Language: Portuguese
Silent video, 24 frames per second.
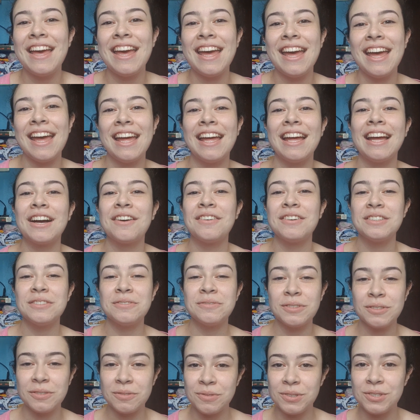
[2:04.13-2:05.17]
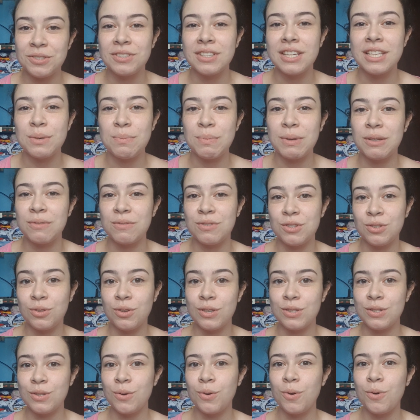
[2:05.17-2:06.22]
é, quando for o vídeo da semana
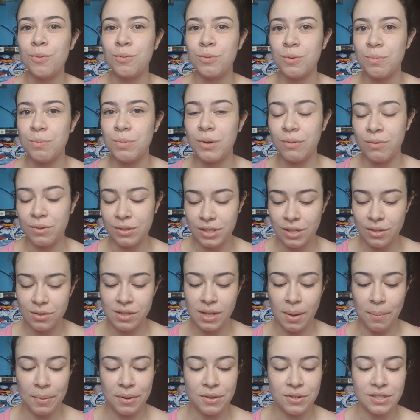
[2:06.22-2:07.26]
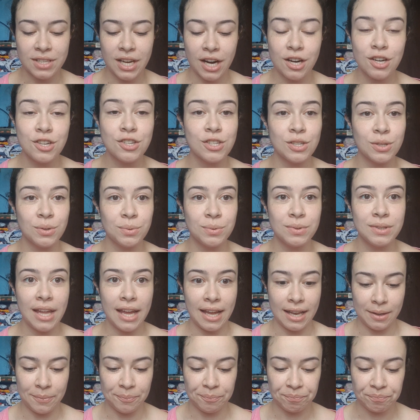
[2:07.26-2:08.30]
22 eu confirmo pra vocês o tamanho certinho
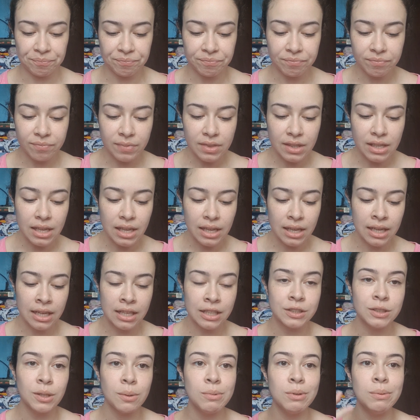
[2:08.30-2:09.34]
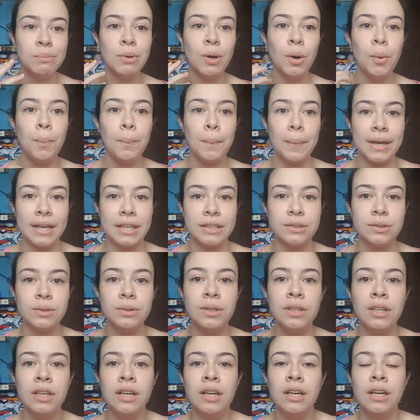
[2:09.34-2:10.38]
dele. Ah, sobre meu
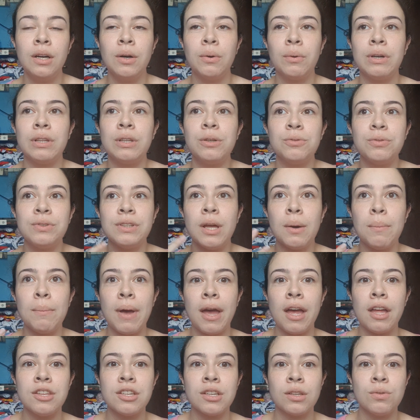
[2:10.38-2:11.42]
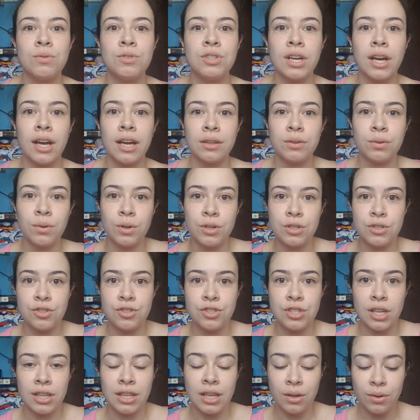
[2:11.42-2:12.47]
peso, quando eu fui na médica no dia 14
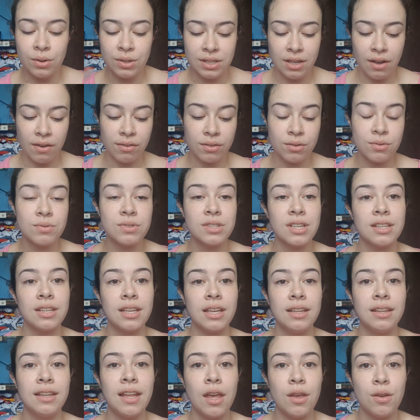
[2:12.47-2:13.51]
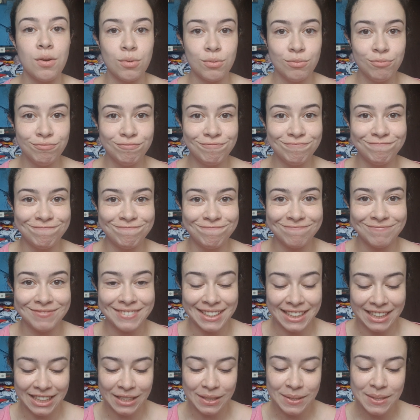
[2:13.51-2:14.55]
de janeiro, eu estava com 71
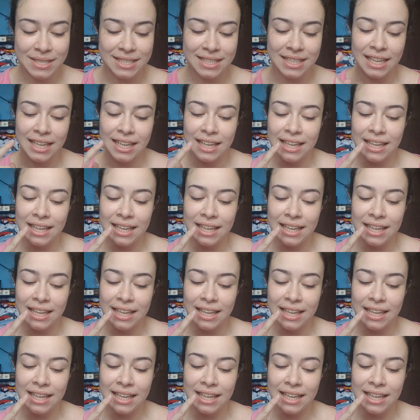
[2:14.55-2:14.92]
quilos